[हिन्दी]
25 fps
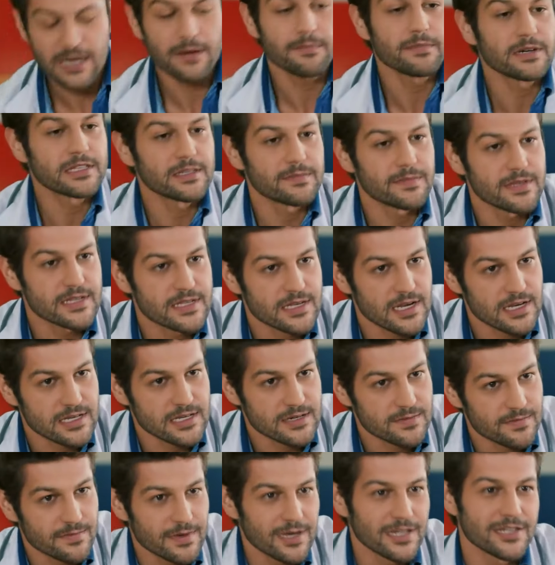नैना वैसे भी
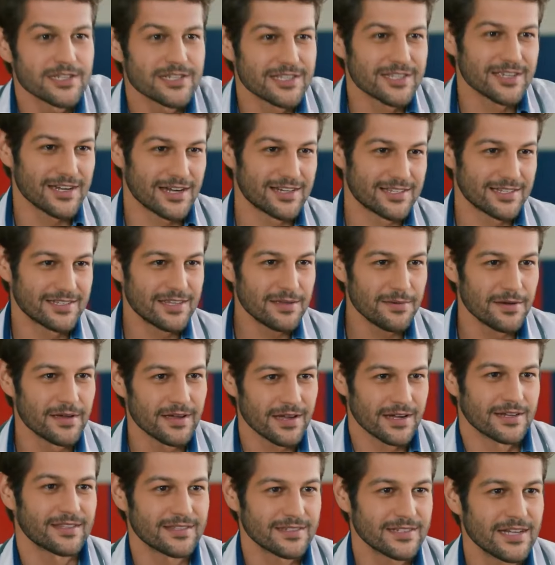हमें तो इसकी आदत है कभी
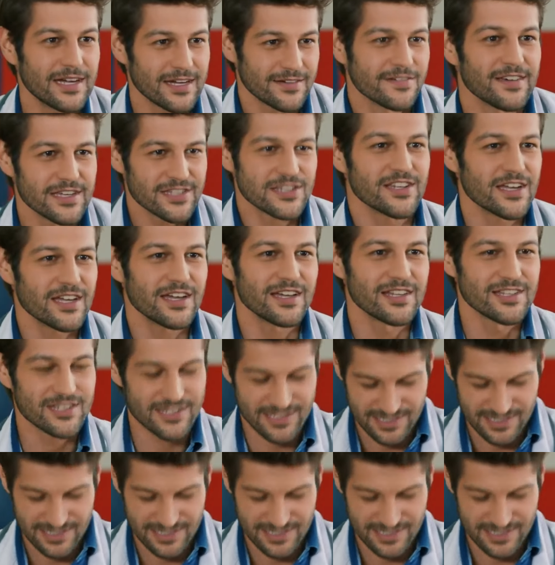चाय गिराना कभी कॉफी